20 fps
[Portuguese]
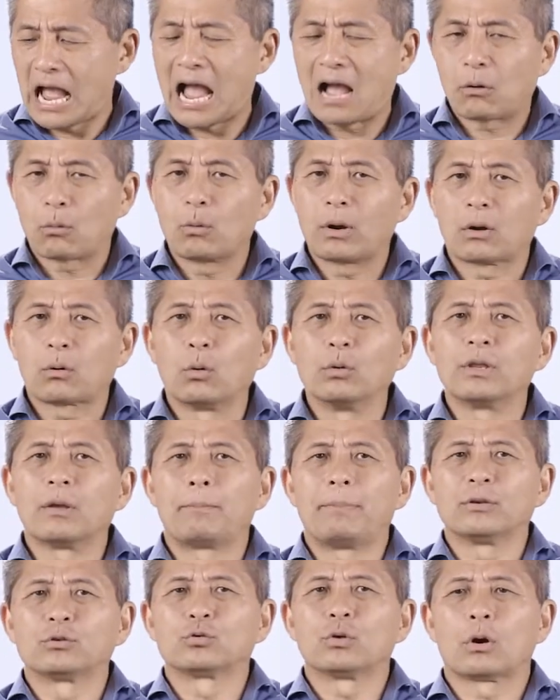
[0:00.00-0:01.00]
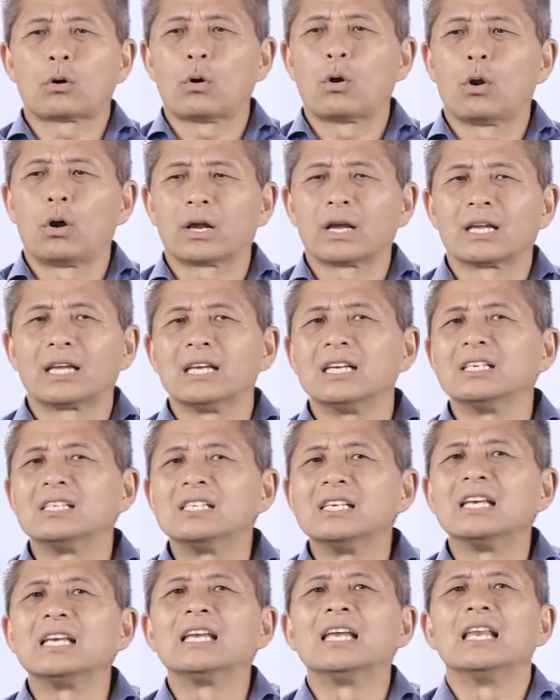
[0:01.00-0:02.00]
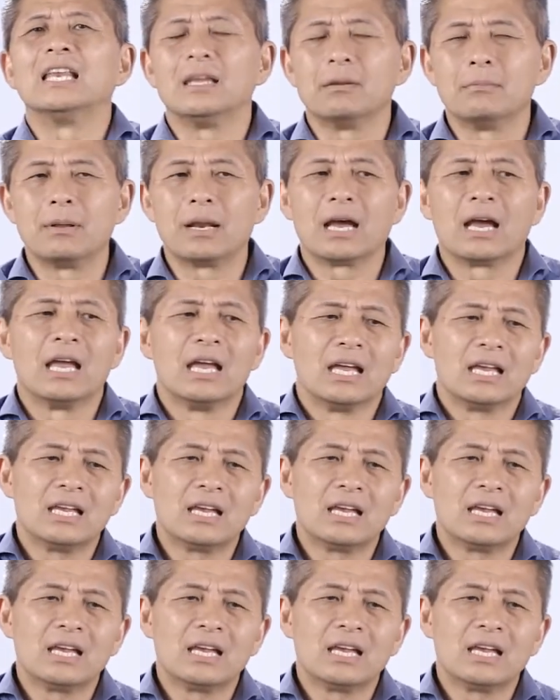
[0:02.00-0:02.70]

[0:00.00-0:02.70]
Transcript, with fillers: A água quando a pessoa coloca aqui se equilibra.